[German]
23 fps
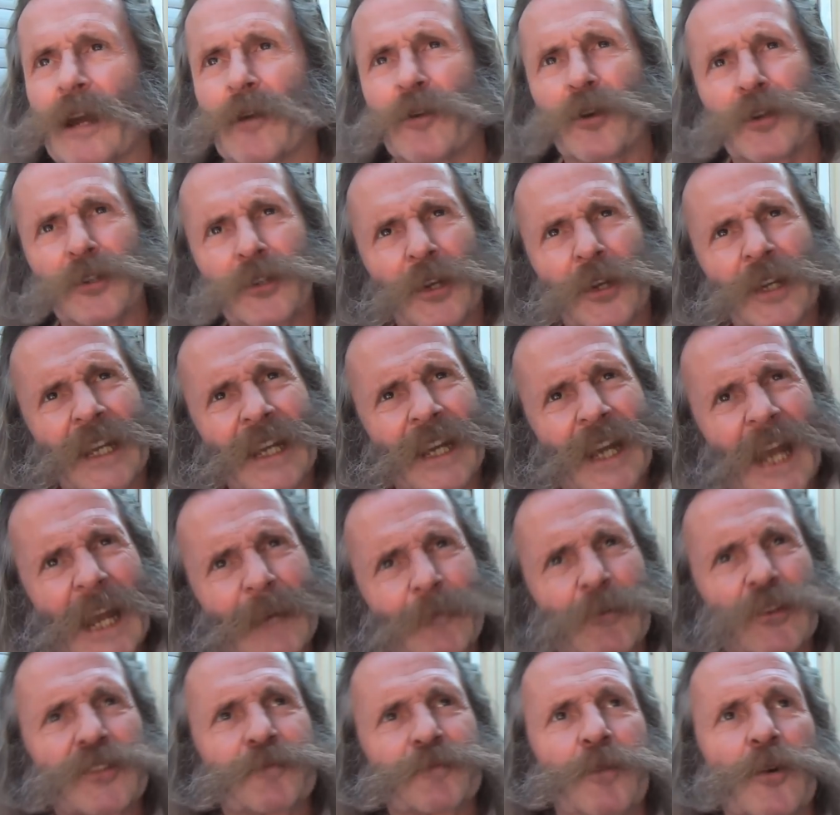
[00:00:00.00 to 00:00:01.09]
auch neue
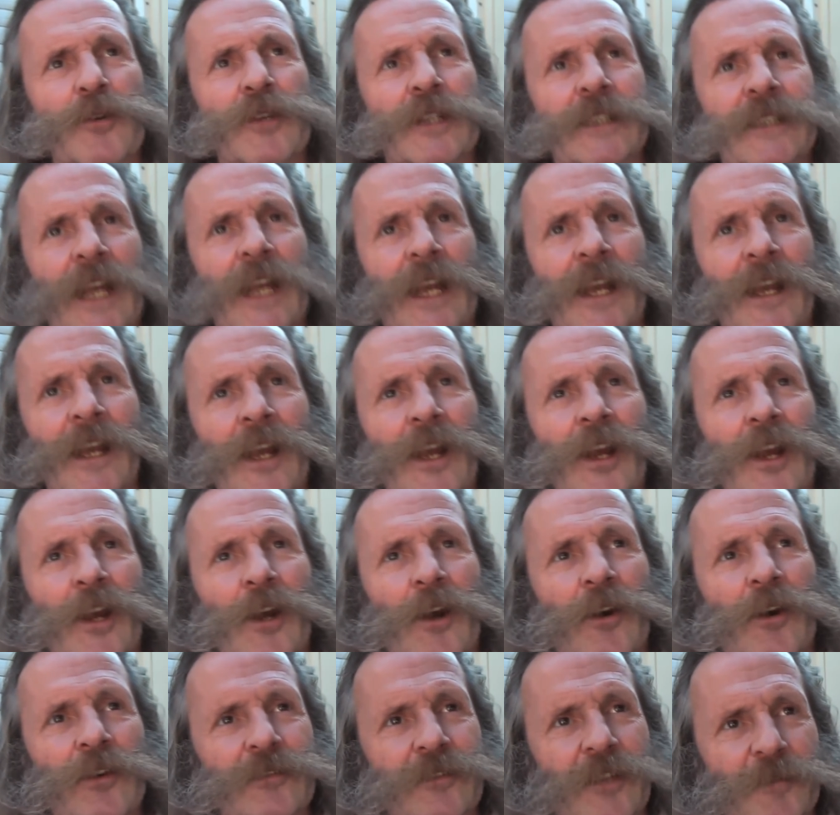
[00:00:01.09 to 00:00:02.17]
Reibungspunkte
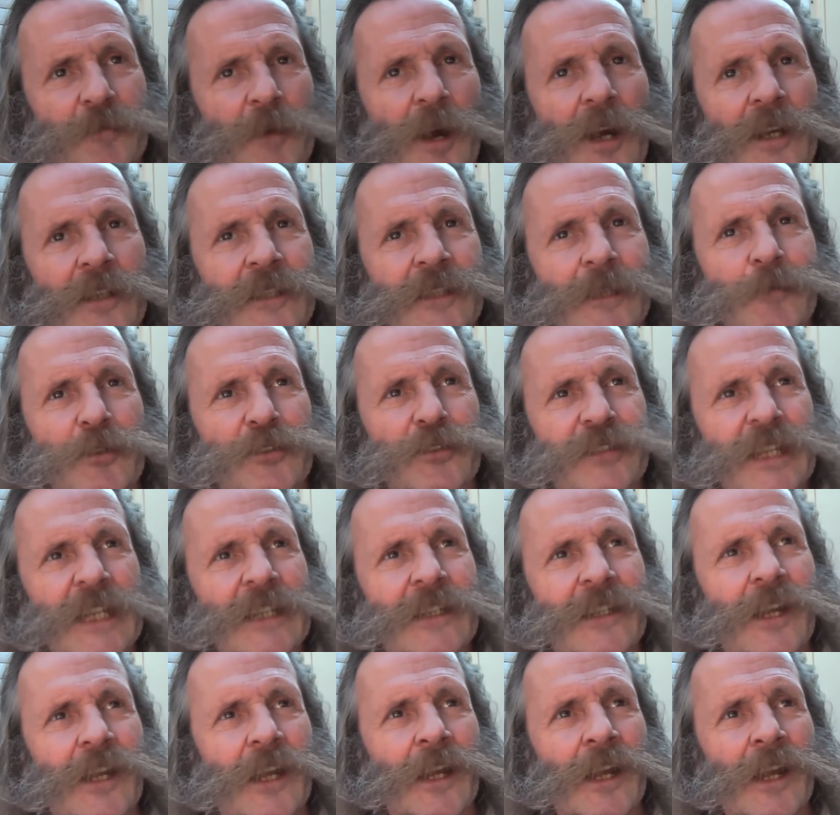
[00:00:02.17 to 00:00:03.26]
und das macht die
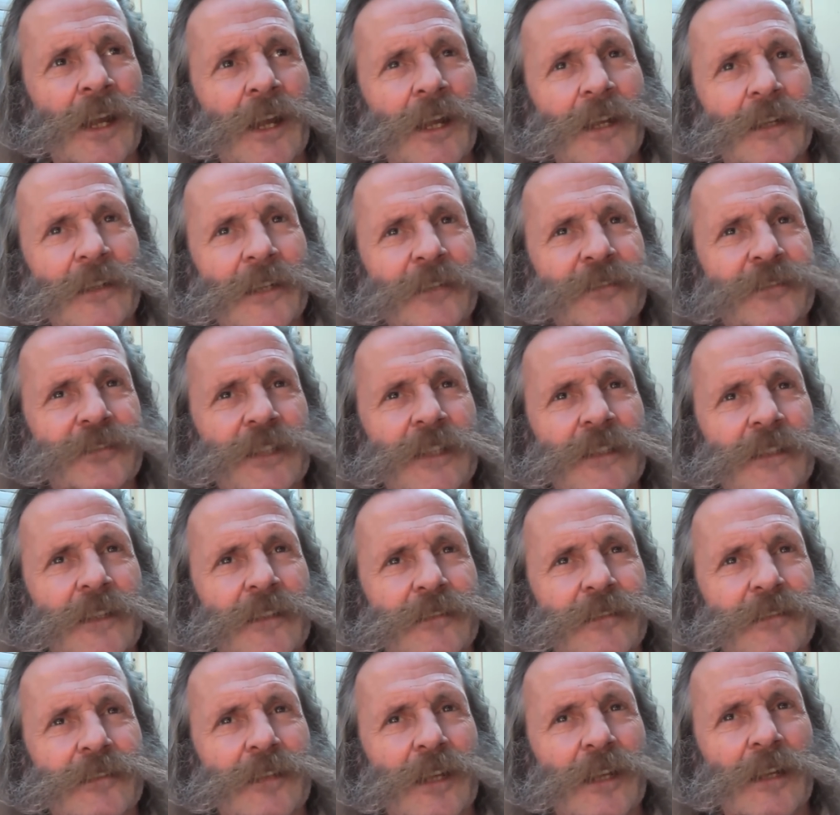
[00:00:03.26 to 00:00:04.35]
Musik
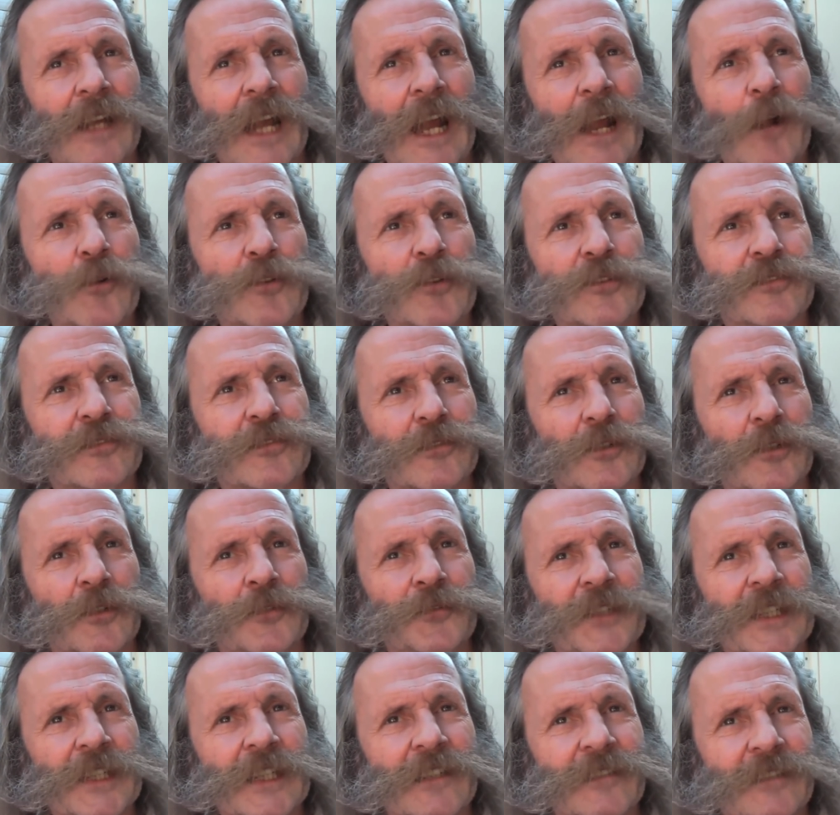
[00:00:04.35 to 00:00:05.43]
letztendlich aus.
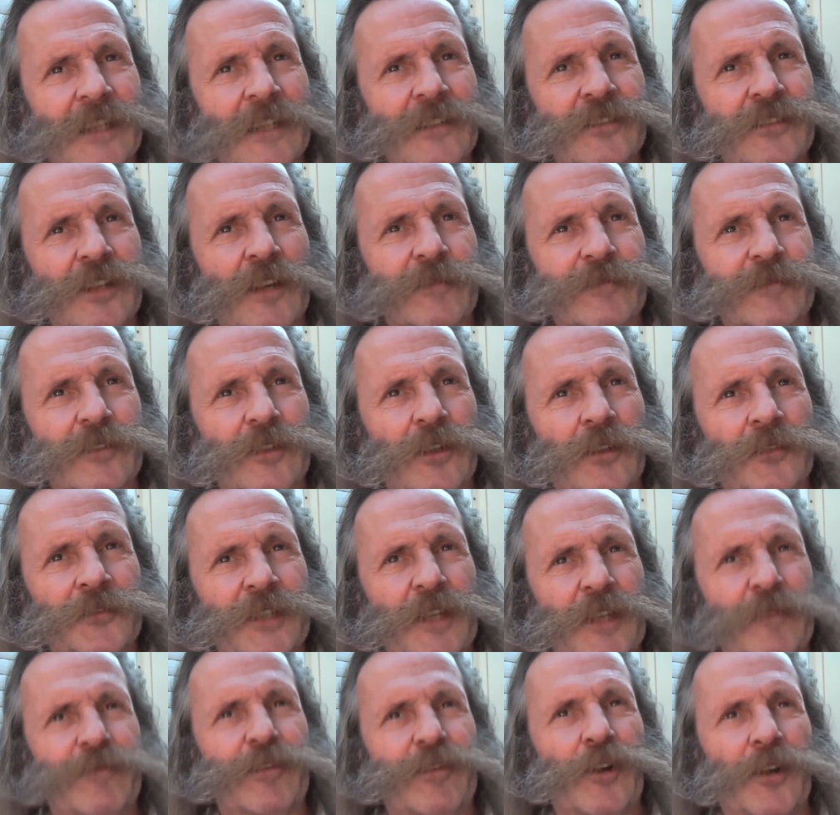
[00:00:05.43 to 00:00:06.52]
Und die Gesellschaft und
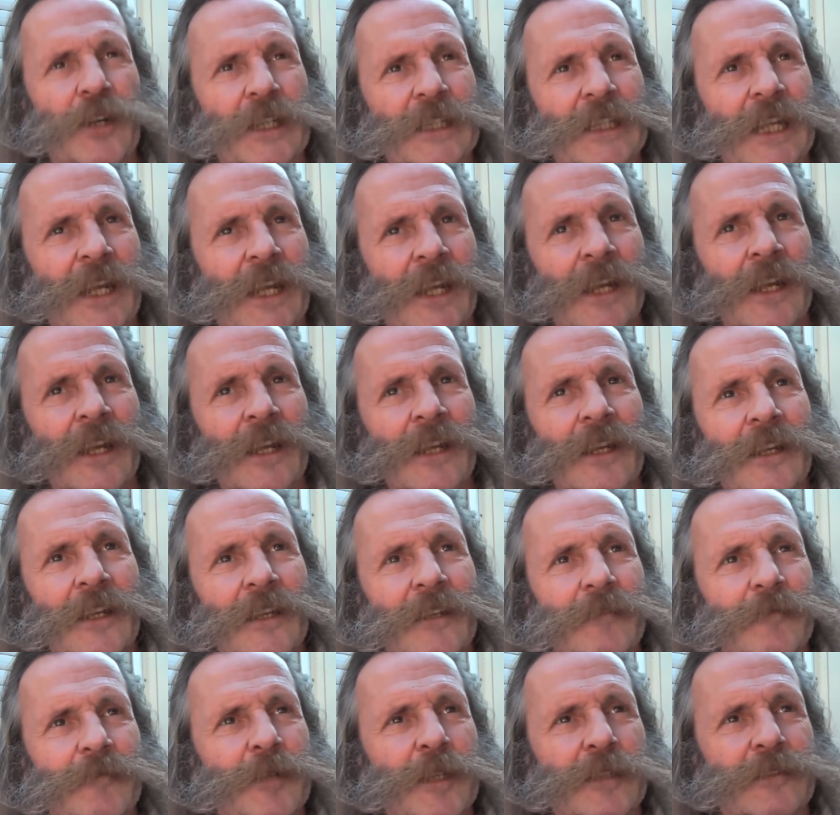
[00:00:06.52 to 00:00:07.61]
die Freude
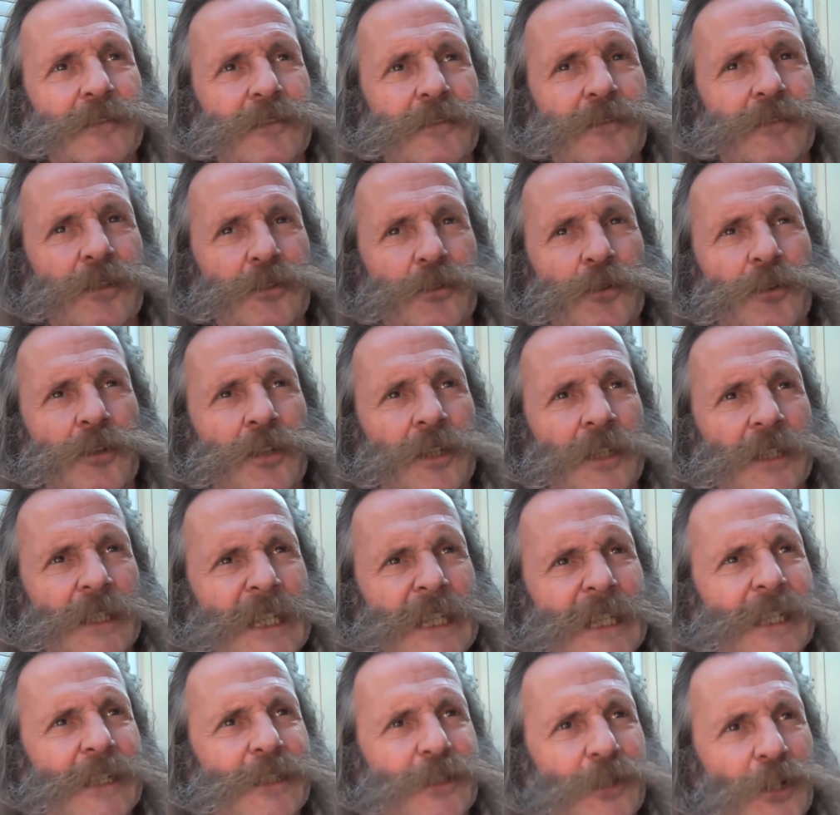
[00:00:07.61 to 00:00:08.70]
wird dadurch
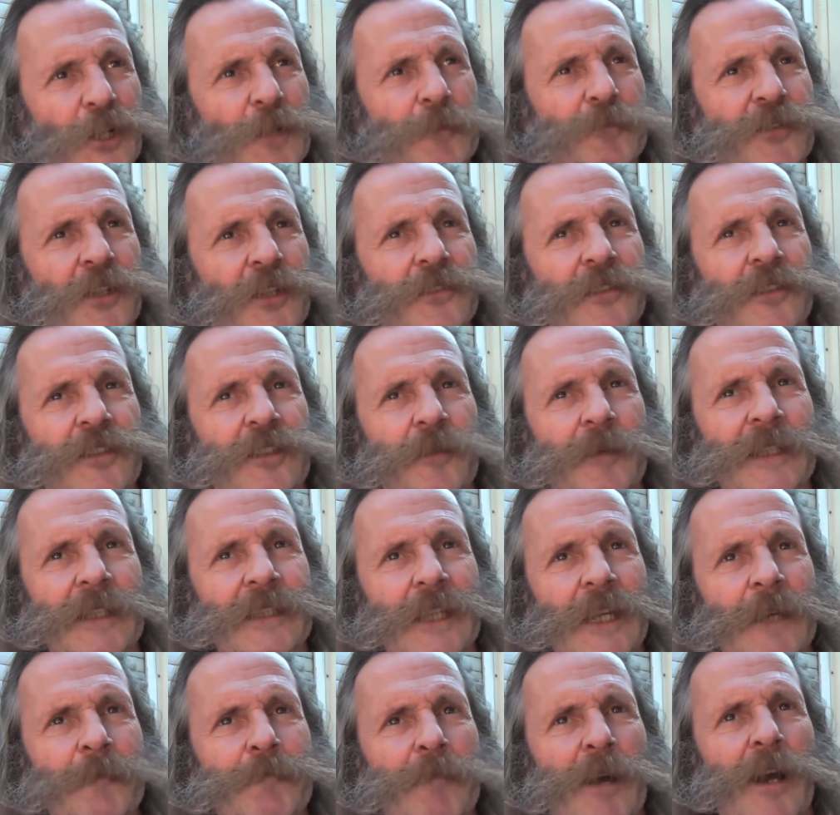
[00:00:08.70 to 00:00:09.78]
nie getrübt, sondern sie wird
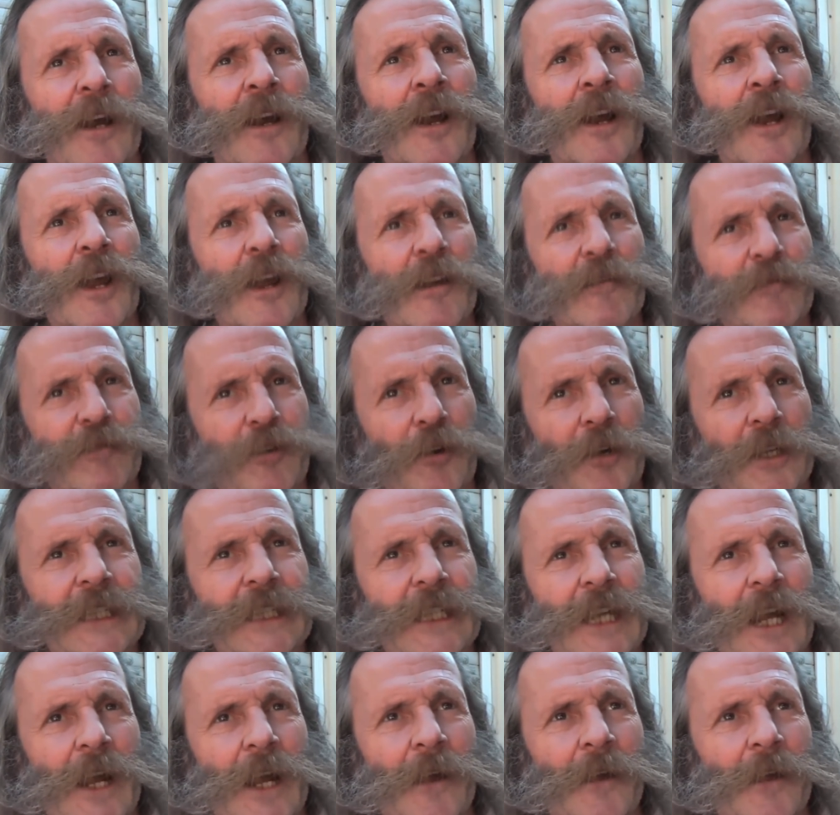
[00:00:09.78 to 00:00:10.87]
immer
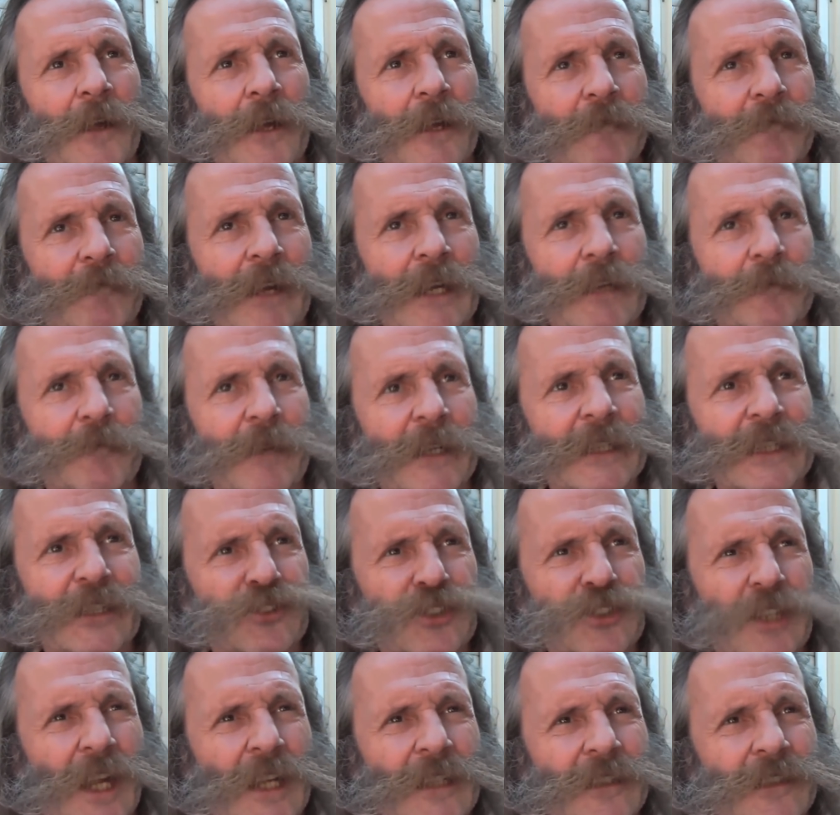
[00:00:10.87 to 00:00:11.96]
freudiger. Weil wenn ich
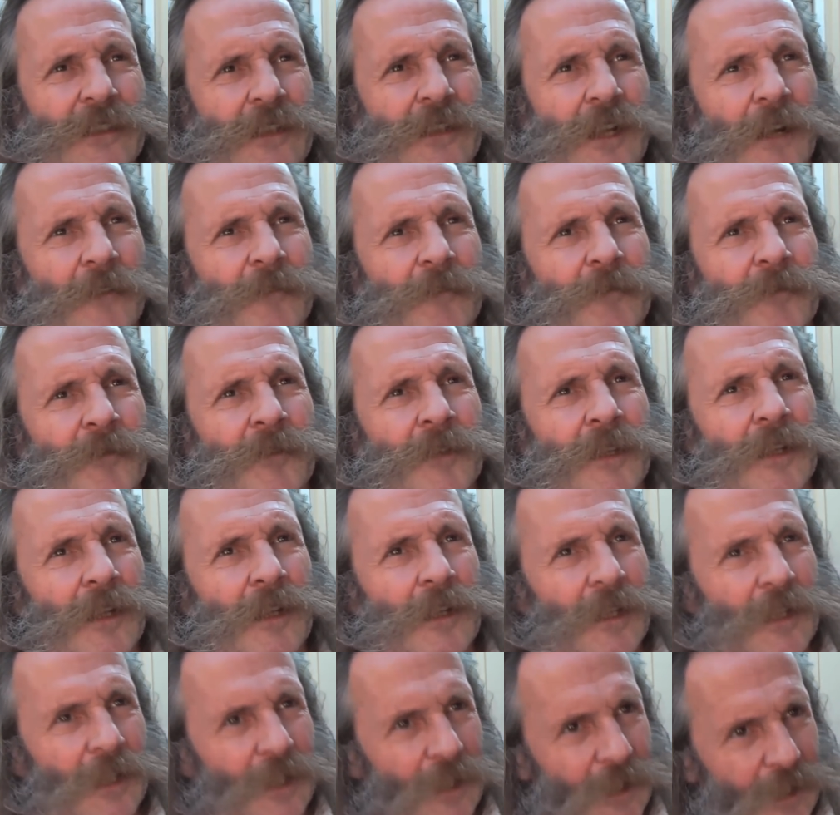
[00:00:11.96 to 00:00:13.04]
streiten kann,
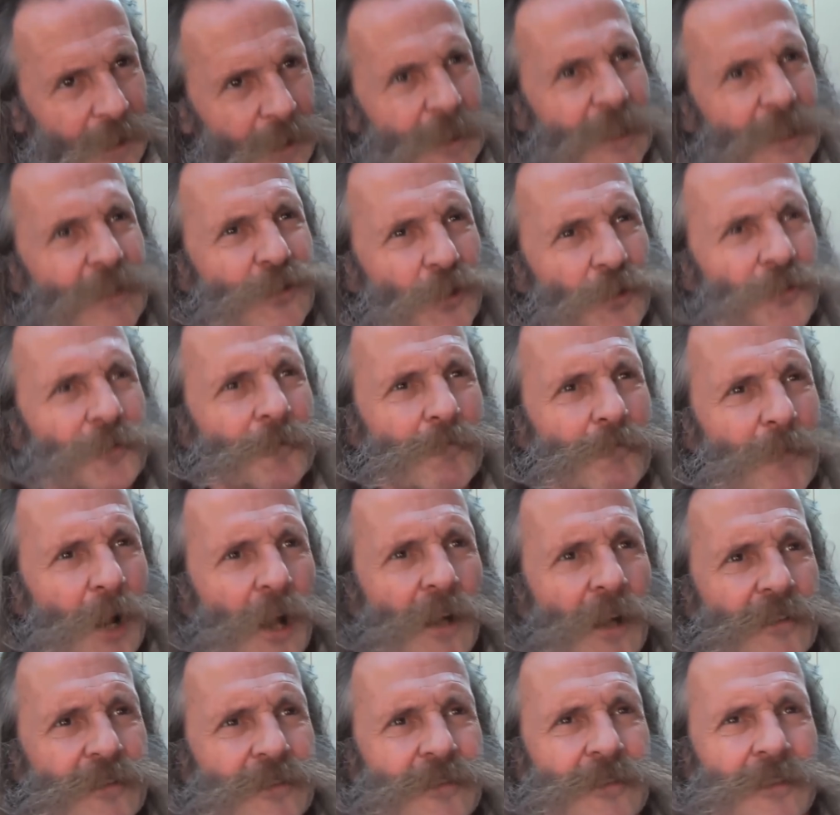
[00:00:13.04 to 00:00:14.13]
in gesundem
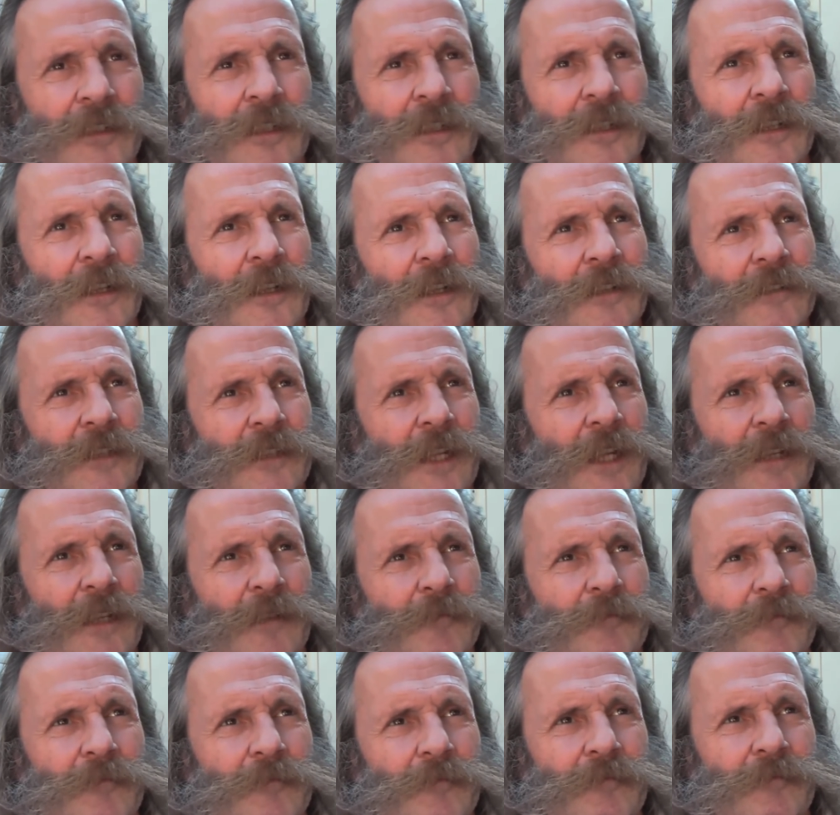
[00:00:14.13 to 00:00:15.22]
Maß, der
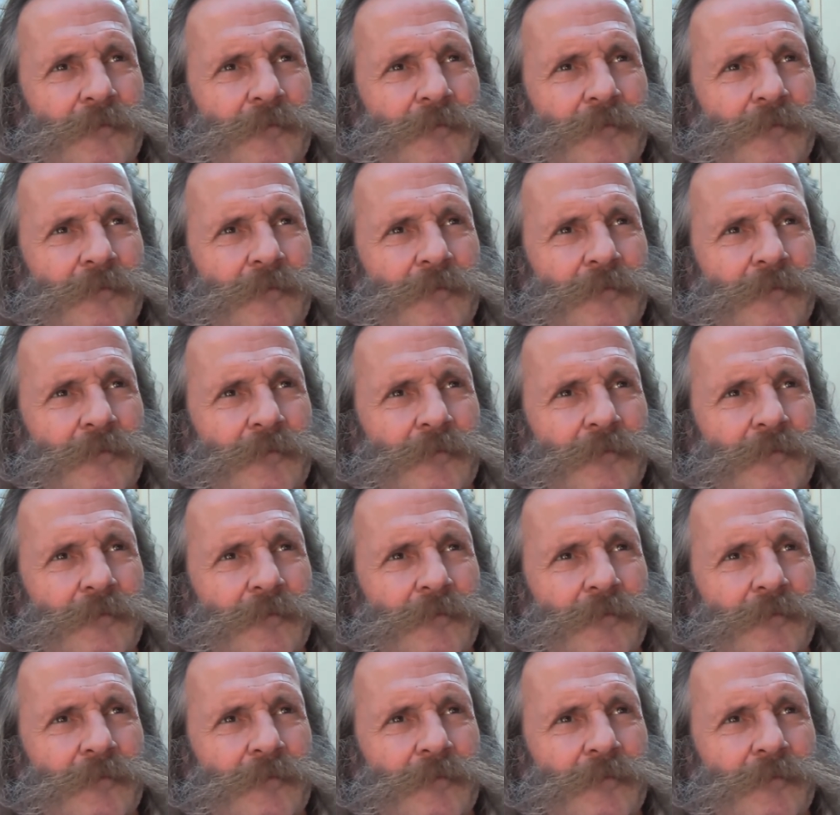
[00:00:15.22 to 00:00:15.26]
